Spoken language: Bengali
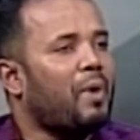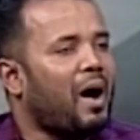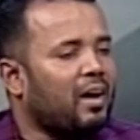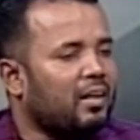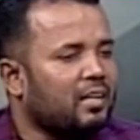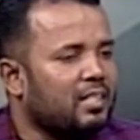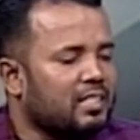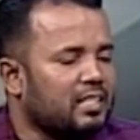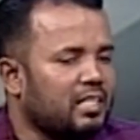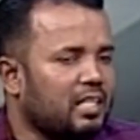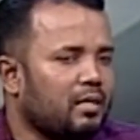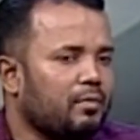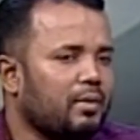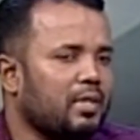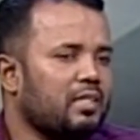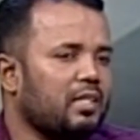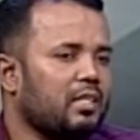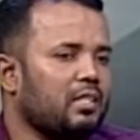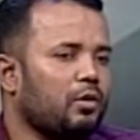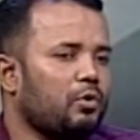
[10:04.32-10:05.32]
বাংলা সিনেমার
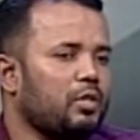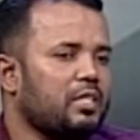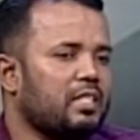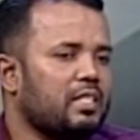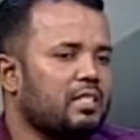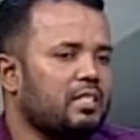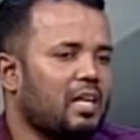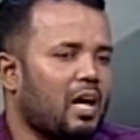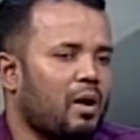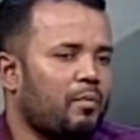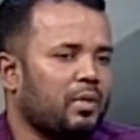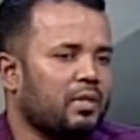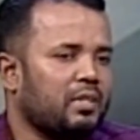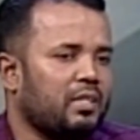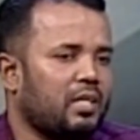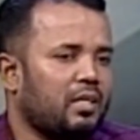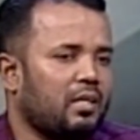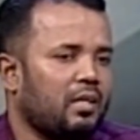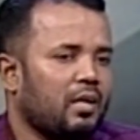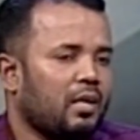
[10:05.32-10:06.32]
যেটা হয়েছে যে
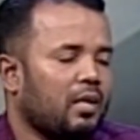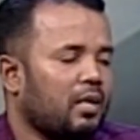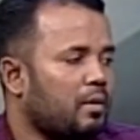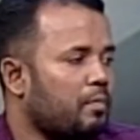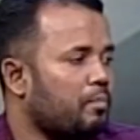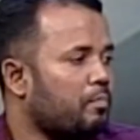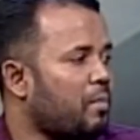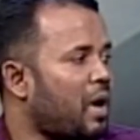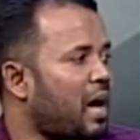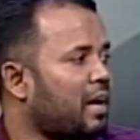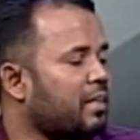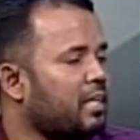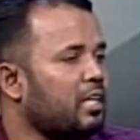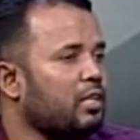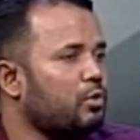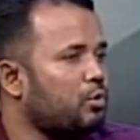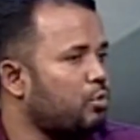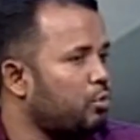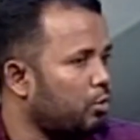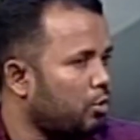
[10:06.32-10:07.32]
আমাদের মার্কেট
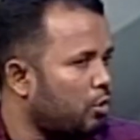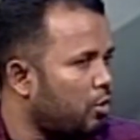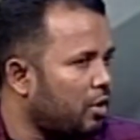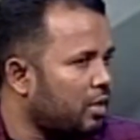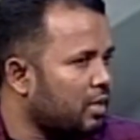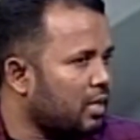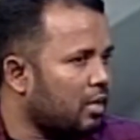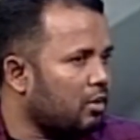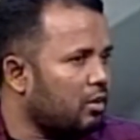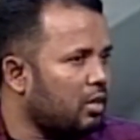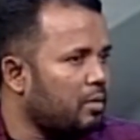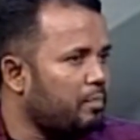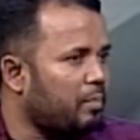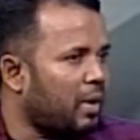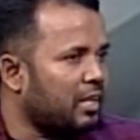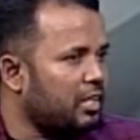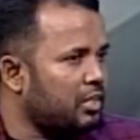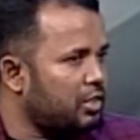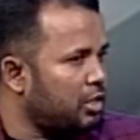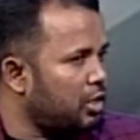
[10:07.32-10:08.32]
ছোট হওয়ার কারণে
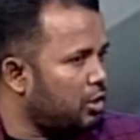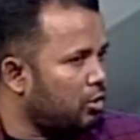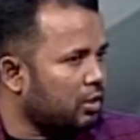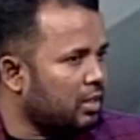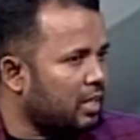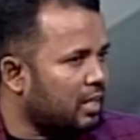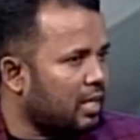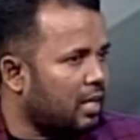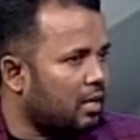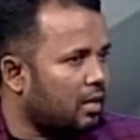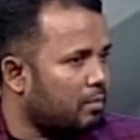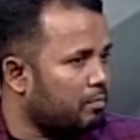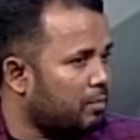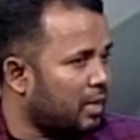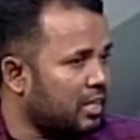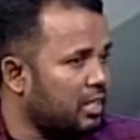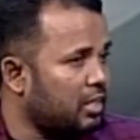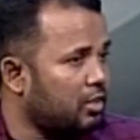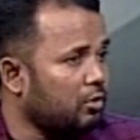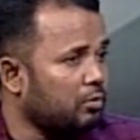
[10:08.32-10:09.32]
বাণিজ্যিকতার
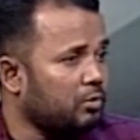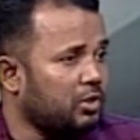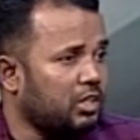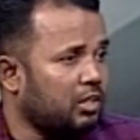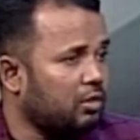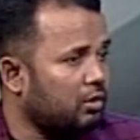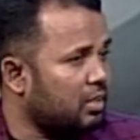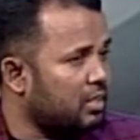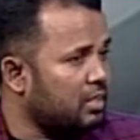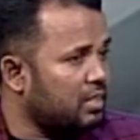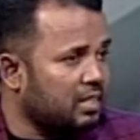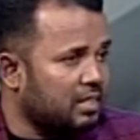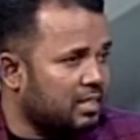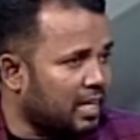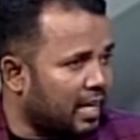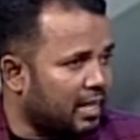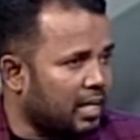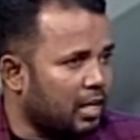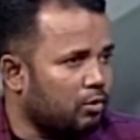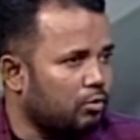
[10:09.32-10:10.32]
বাণিজ্যিকতার যে
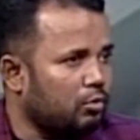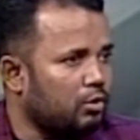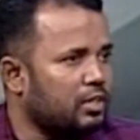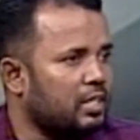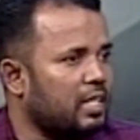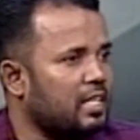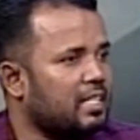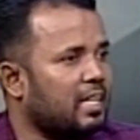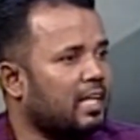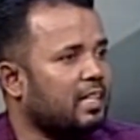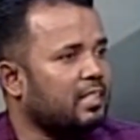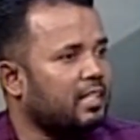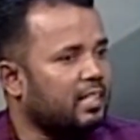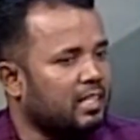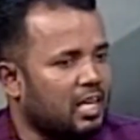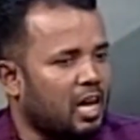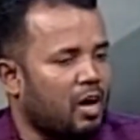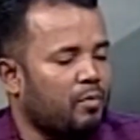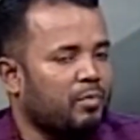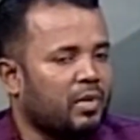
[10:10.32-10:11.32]
জায়গাগুলো সেই জায়গা
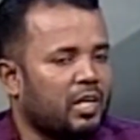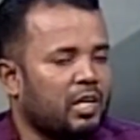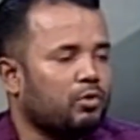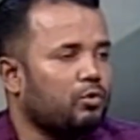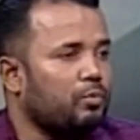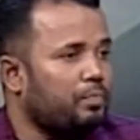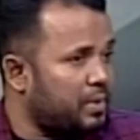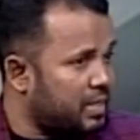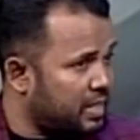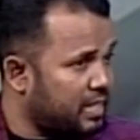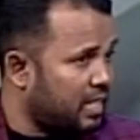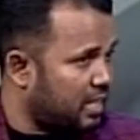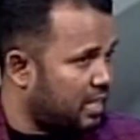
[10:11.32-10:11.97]
থেকে আমরা একটু পিছিয়ে